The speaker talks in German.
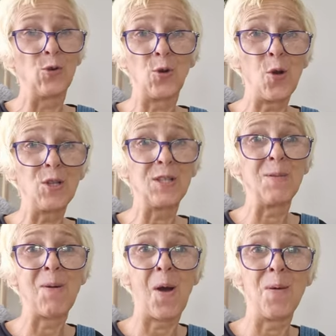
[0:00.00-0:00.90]

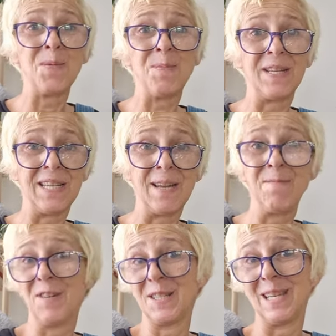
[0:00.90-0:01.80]
Trotzdem habe ich mit
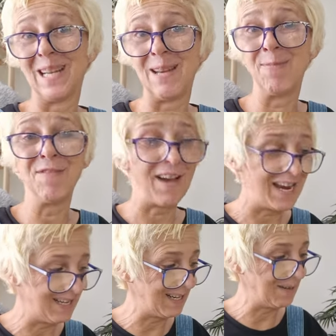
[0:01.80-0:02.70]
dem, was ich liebe,
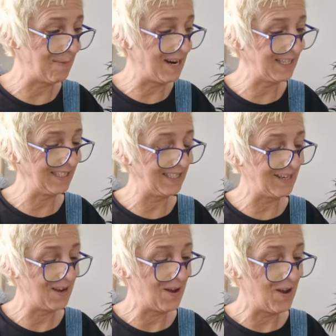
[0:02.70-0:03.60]
weitergemacht,
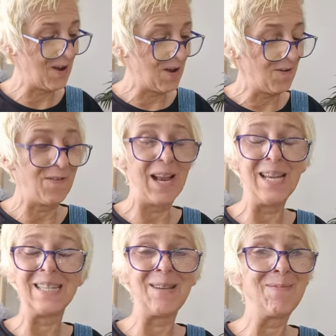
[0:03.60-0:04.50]
weil
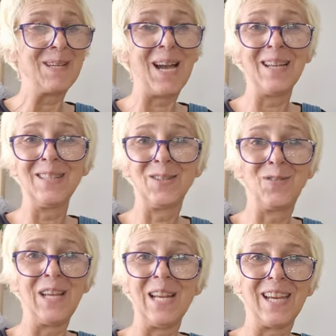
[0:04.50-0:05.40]
es gibt ganz
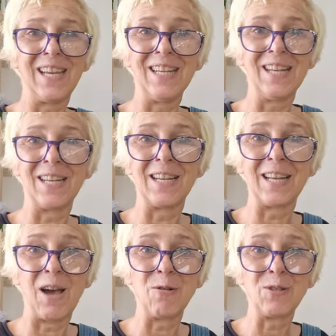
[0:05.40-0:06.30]
viele Kinder da
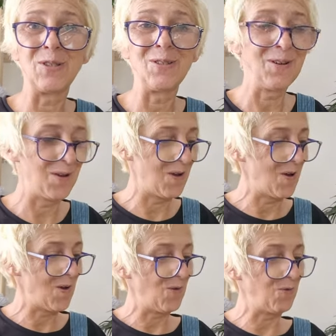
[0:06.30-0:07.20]
draußen
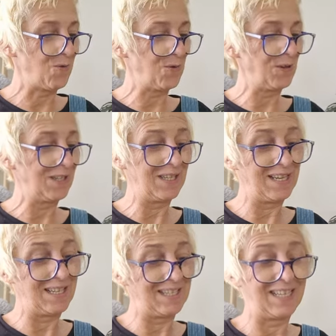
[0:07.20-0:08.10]
und
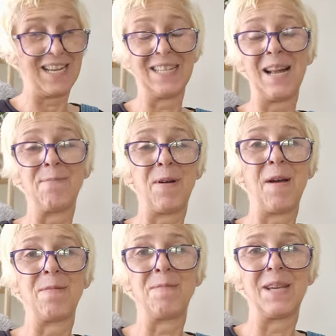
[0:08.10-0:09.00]
deshalb
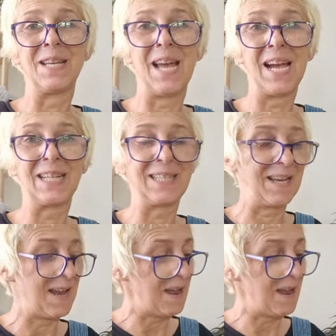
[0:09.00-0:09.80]
habe ich mir gedacht,